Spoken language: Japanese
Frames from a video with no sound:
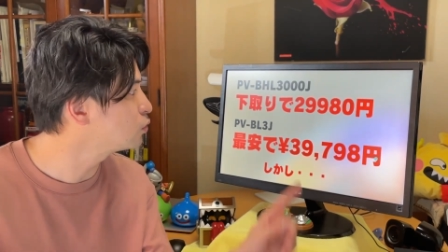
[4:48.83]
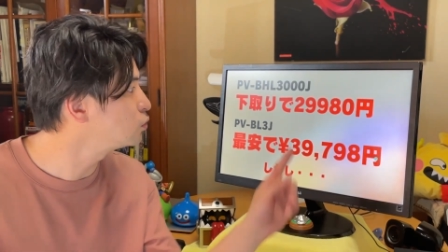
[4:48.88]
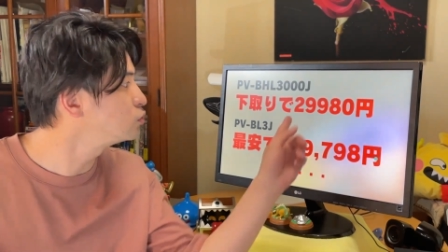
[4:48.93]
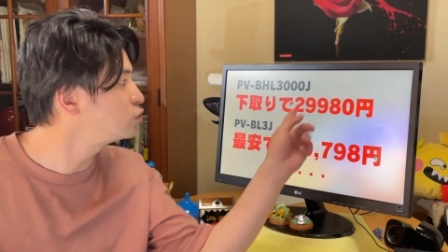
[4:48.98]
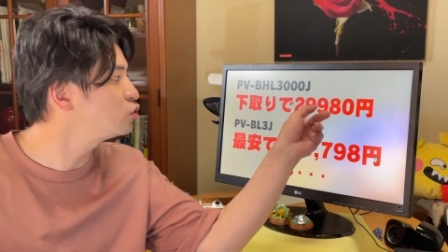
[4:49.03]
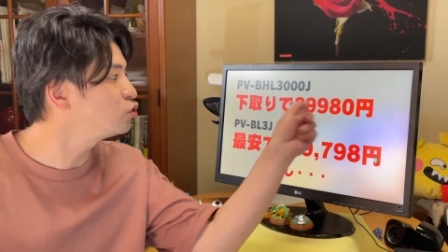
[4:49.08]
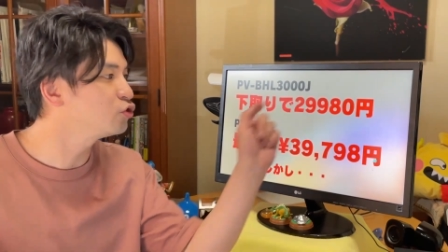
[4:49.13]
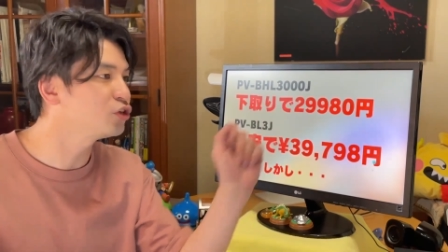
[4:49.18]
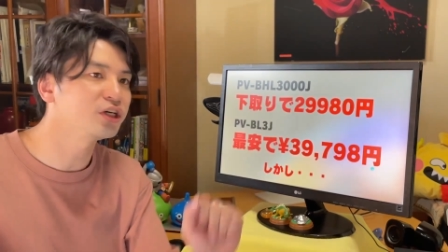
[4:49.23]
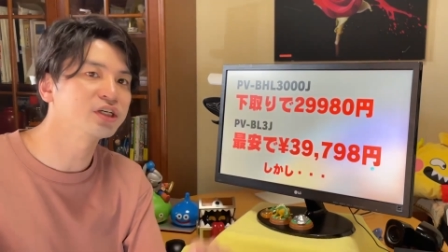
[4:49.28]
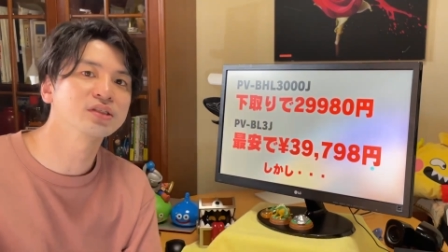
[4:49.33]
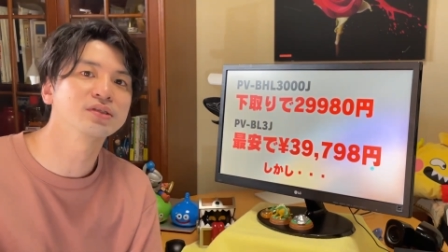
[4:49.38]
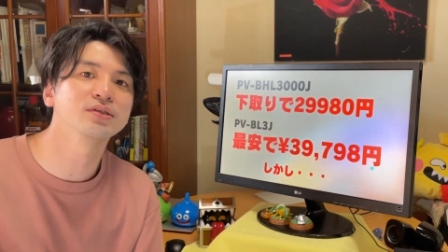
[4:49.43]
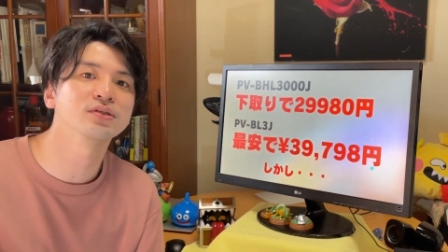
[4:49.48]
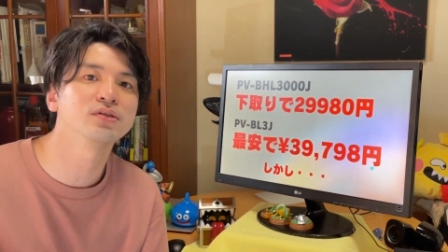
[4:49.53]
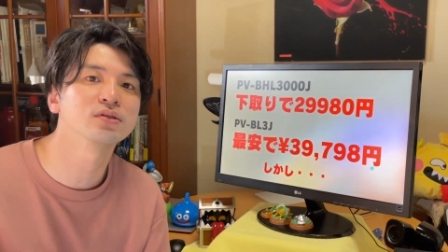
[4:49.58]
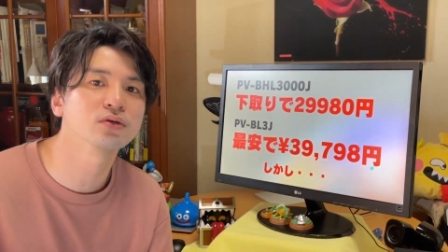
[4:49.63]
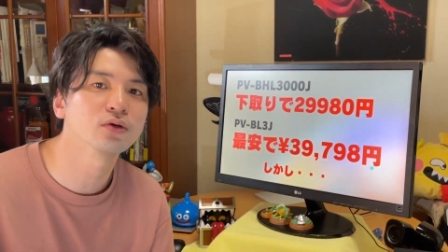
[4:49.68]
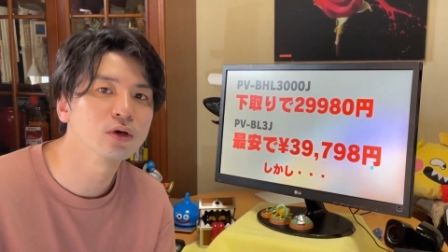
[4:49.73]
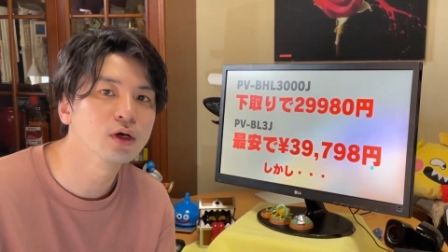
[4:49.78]
こっちより安いん
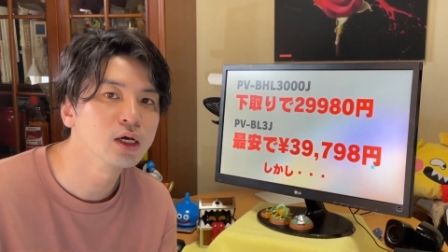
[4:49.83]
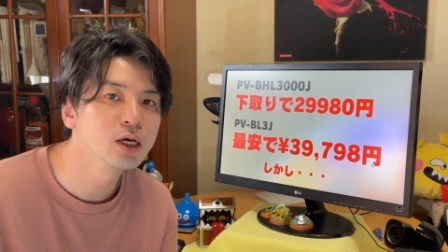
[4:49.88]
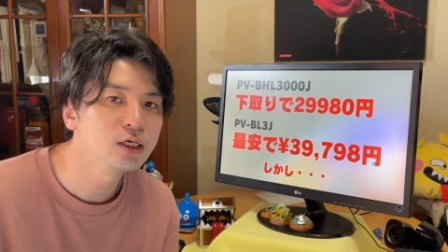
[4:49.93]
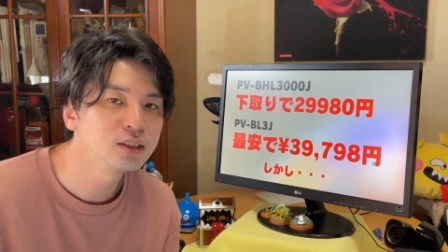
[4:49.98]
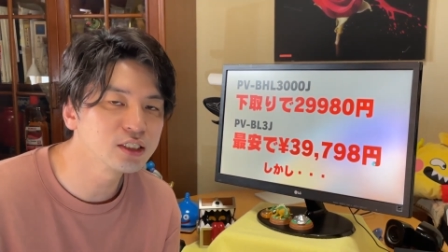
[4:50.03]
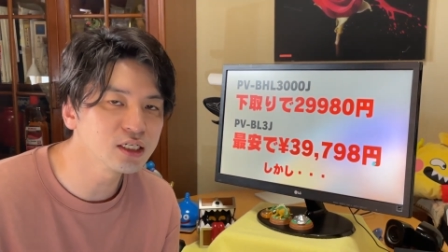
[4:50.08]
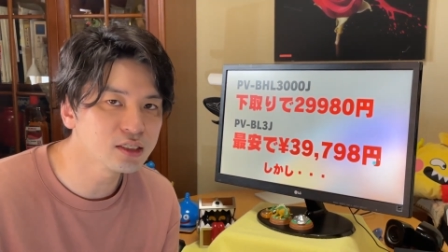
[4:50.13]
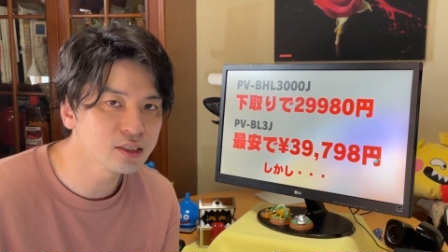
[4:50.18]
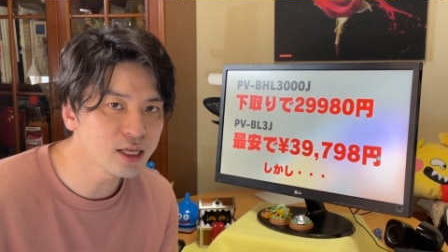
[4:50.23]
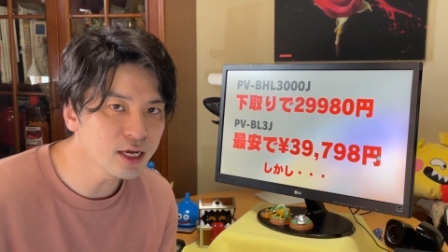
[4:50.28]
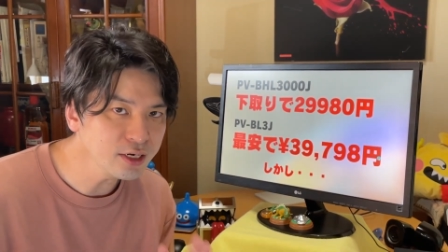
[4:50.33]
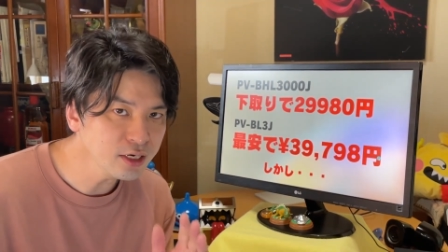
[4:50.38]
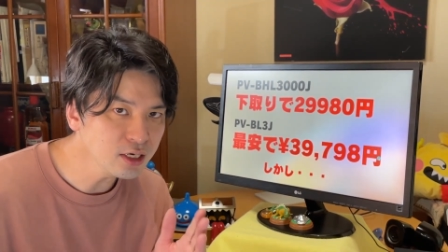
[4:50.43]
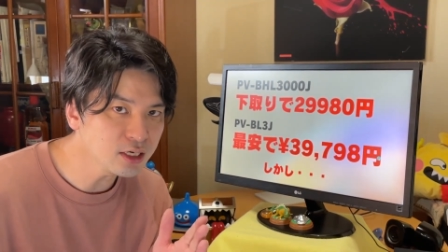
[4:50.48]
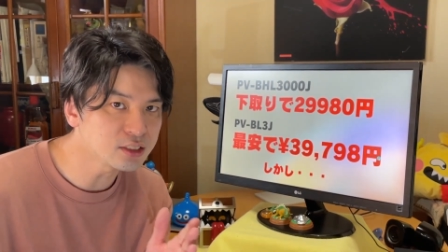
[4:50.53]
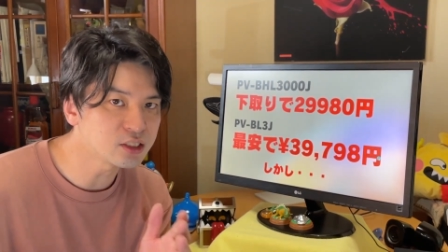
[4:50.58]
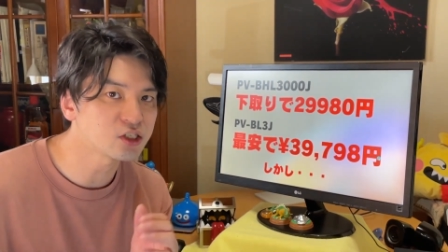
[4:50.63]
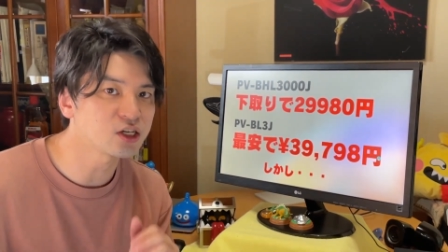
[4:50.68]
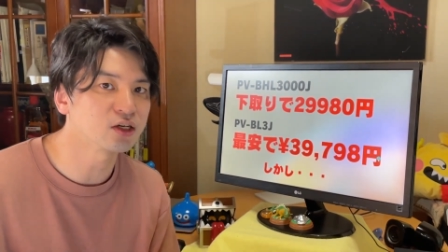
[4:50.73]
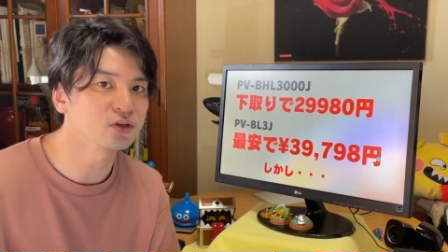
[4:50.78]
ですよ。じゃあ何
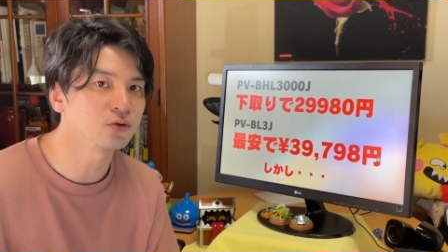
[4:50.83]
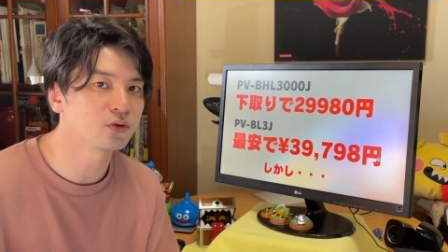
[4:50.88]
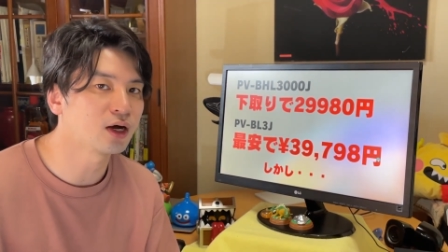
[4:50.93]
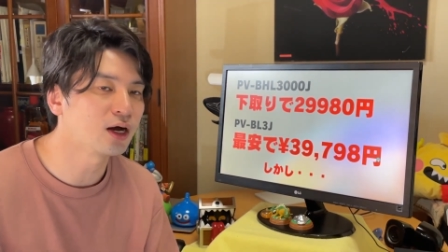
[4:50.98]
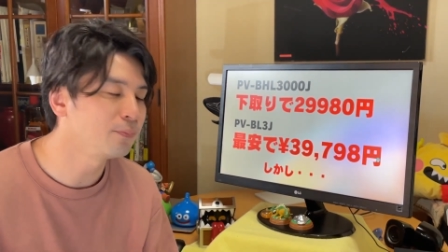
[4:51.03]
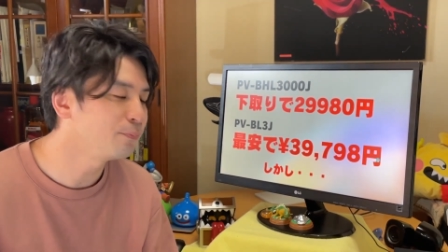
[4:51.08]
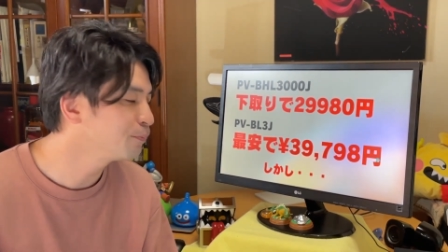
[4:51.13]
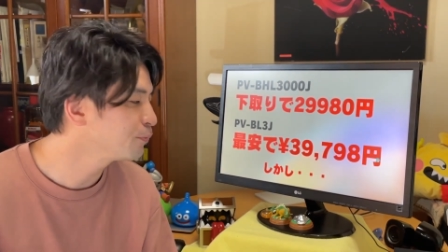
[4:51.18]
が違うのか。